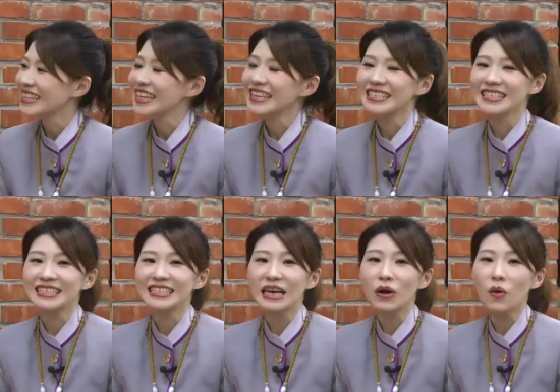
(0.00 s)
但其
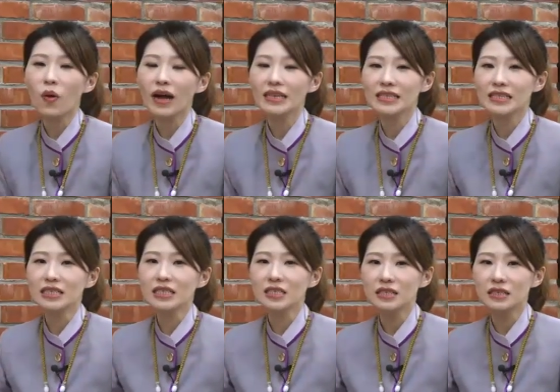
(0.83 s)
实，在画
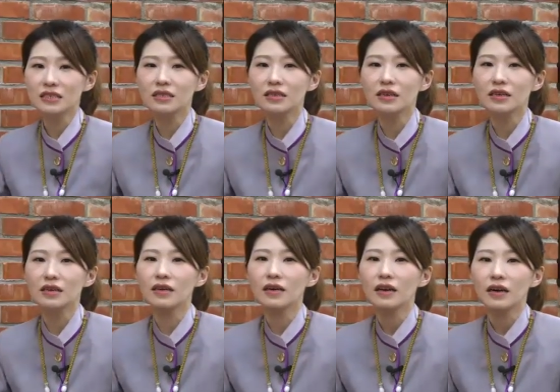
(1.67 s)
金纸
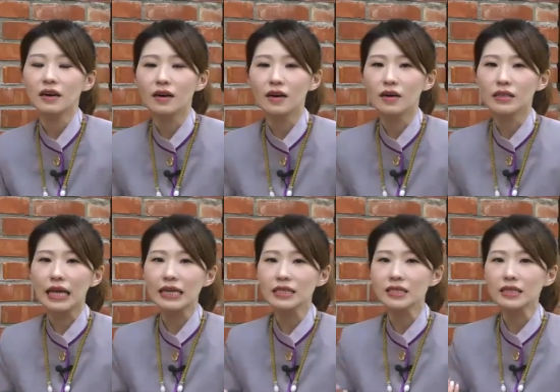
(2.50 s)
呢，呃，
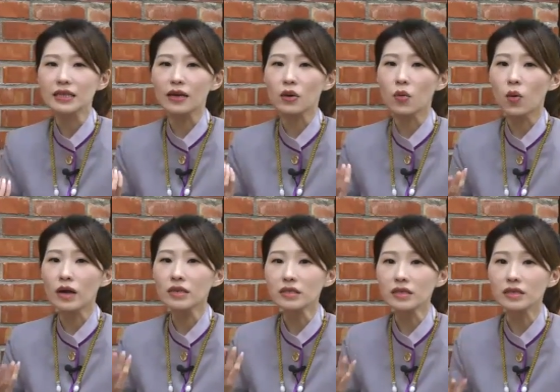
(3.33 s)
它是一点
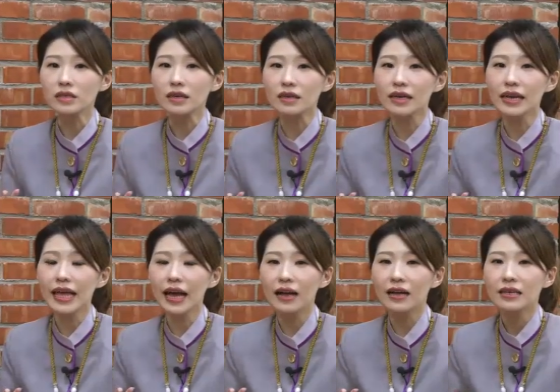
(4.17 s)
光，是个能
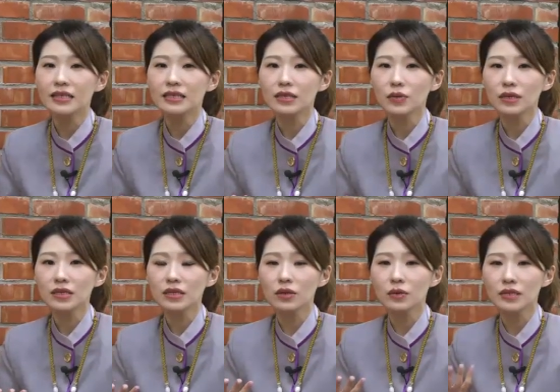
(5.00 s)
量，希望
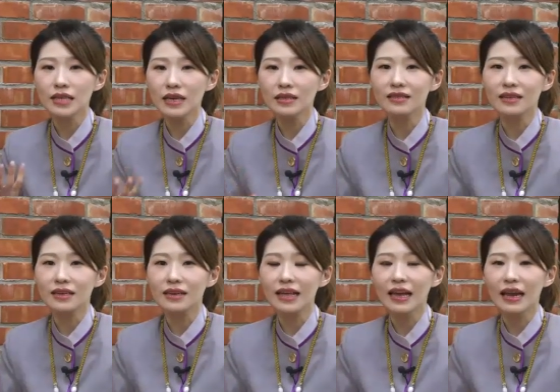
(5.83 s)
借有这样的
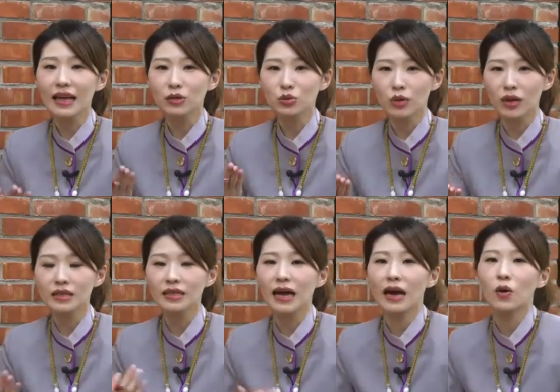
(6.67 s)
能量来
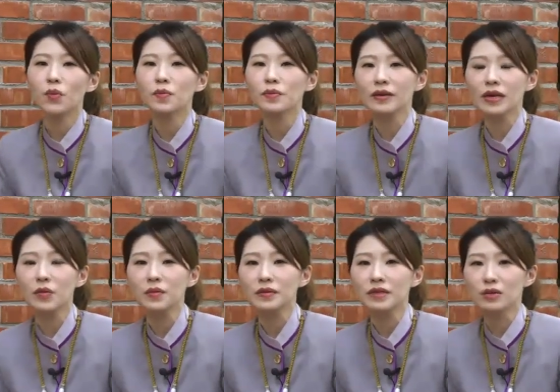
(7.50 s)
传达我们给
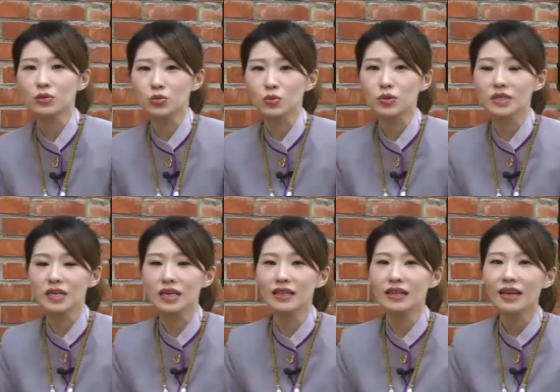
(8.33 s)
我们的祖
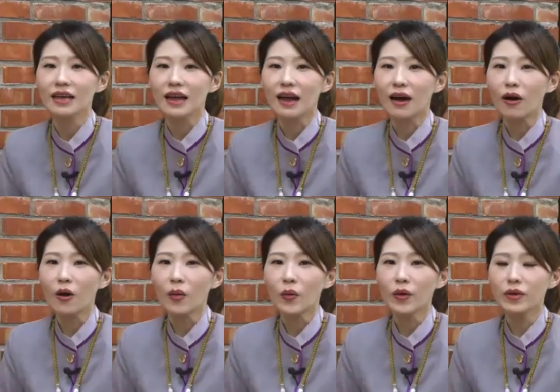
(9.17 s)
先，然
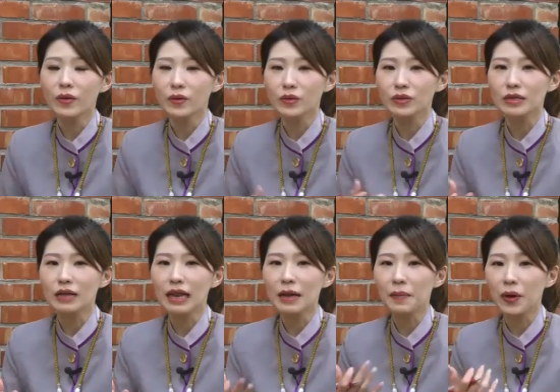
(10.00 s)
后会有
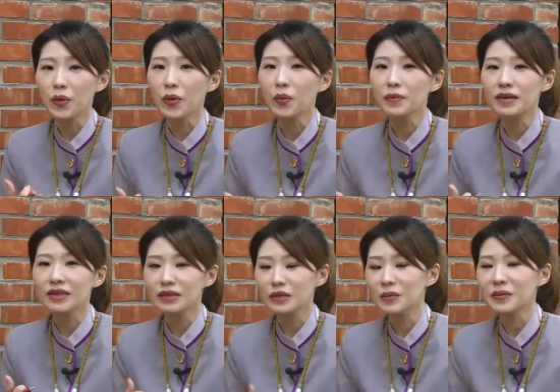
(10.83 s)
来保佑我们
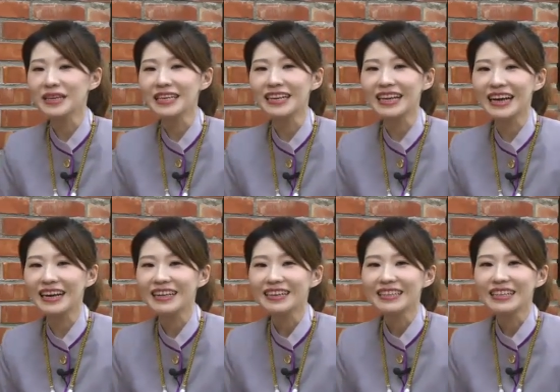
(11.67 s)
更有力量。
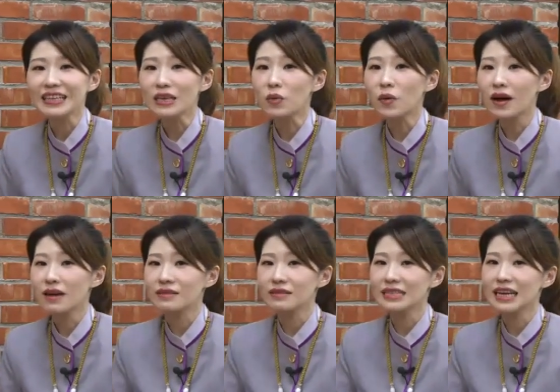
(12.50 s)
那以
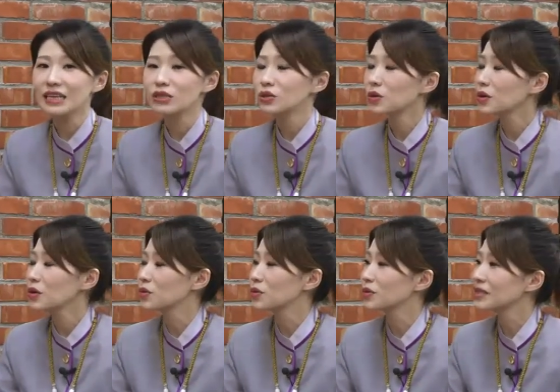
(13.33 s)
往家里就会
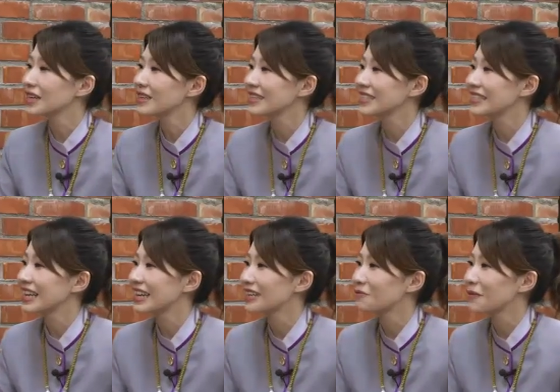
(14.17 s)
有宗教信
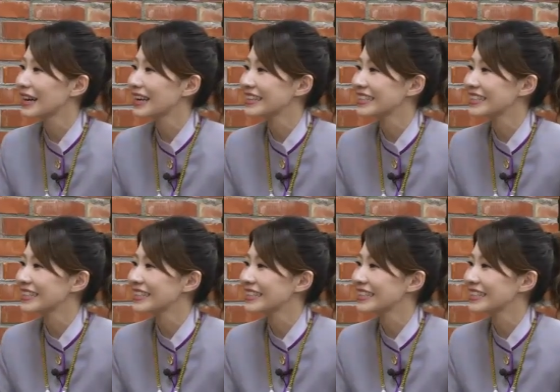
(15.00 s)
仰了吗？